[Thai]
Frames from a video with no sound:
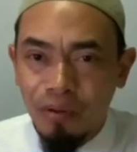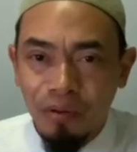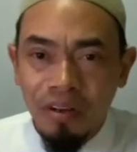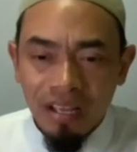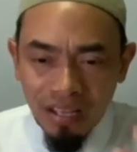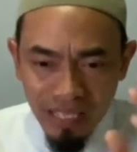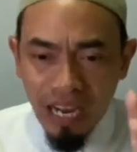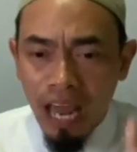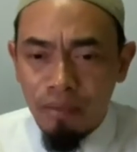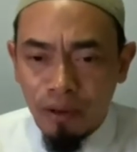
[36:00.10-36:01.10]
มนุษย์ จาก
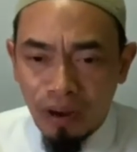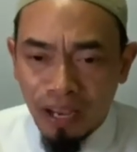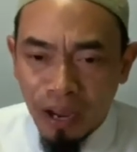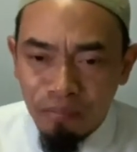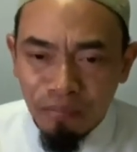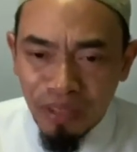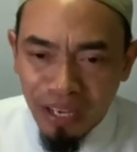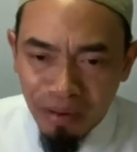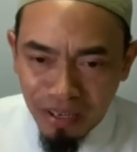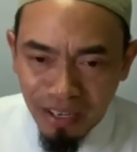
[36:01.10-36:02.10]
ลาไปก่อนนะครับ ใน
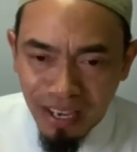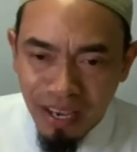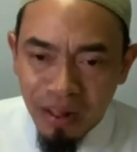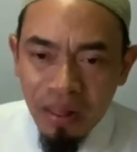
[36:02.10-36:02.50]
ค่ำคืนนี้